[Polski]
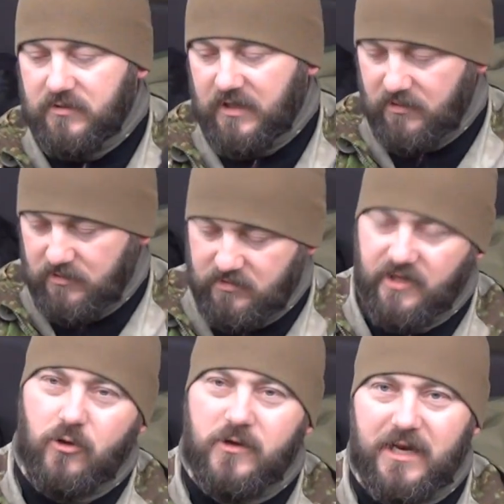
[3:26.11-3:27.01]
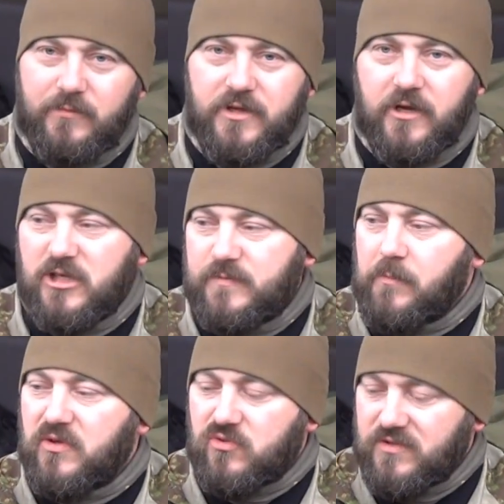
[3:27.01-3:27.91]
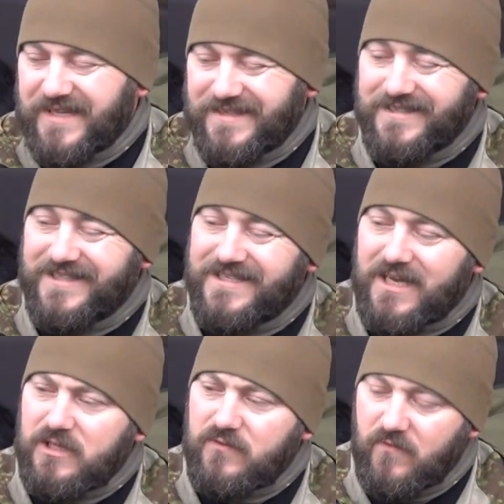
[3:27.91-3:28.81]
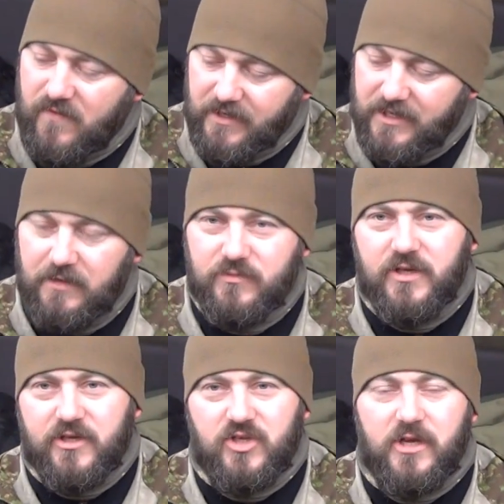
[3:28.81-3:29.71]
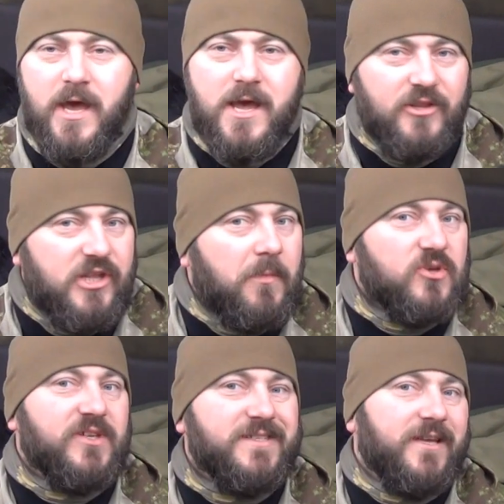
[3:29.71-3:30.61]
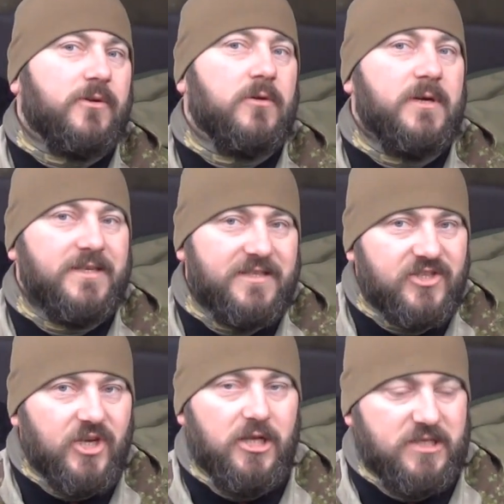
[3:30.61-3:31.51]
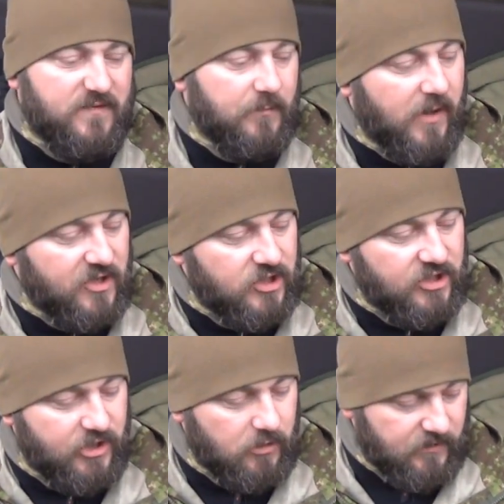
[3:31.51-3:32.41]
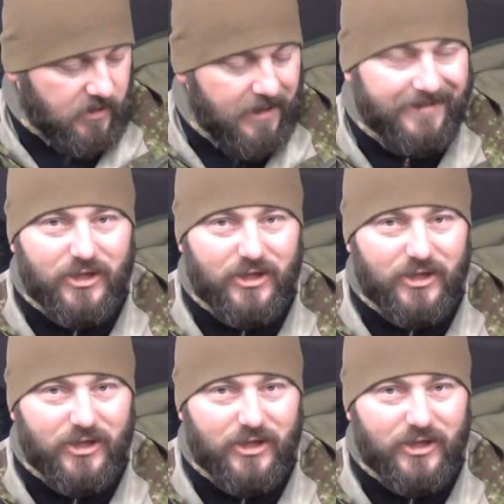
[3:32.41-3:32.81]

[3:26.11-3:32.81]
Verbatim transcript: Ten dekokarabinek to jest po prostu dezaktywowany karabinek, czyli nie można z niego strzelić. Zaraz Wam pokażę dlaczego. Nie?